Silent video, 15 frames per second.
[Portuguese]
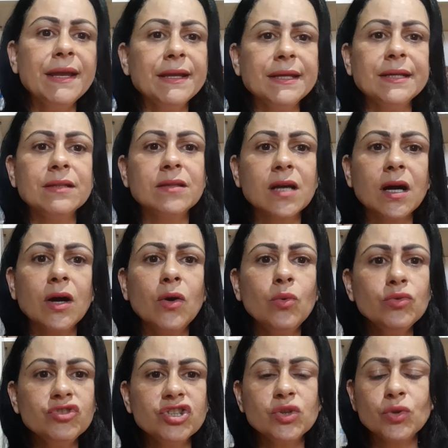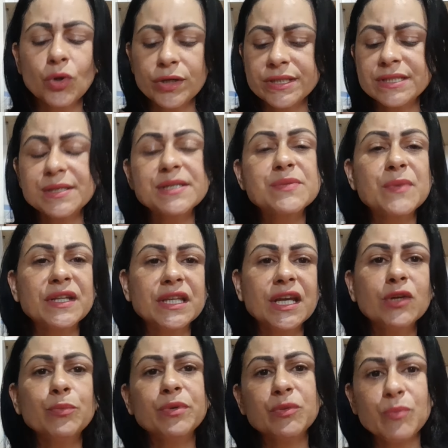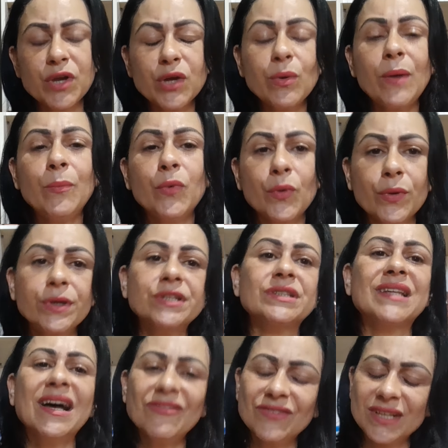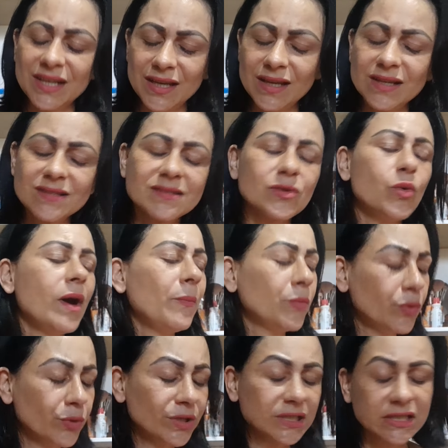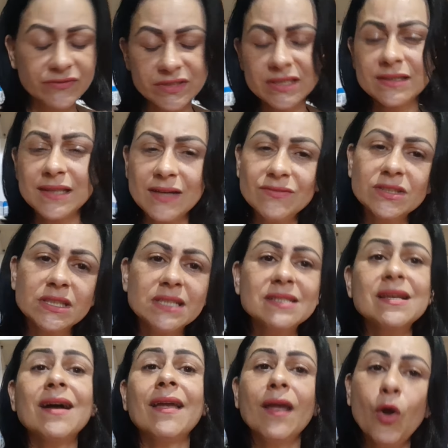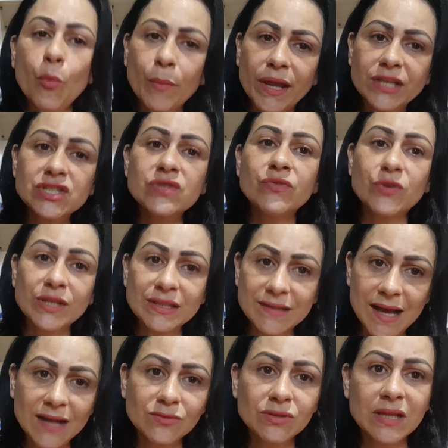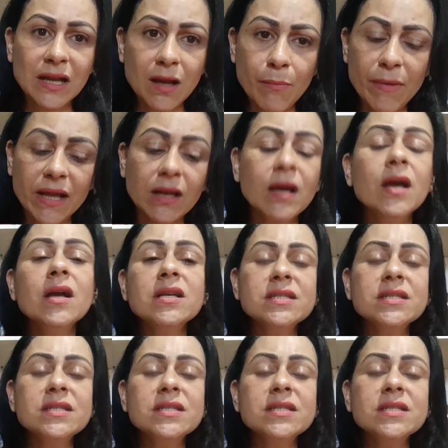Então, de todas as maneiras, o primeiro amor da Vanessa, o amor na vida da Vanessa realmente foi dado da Labela.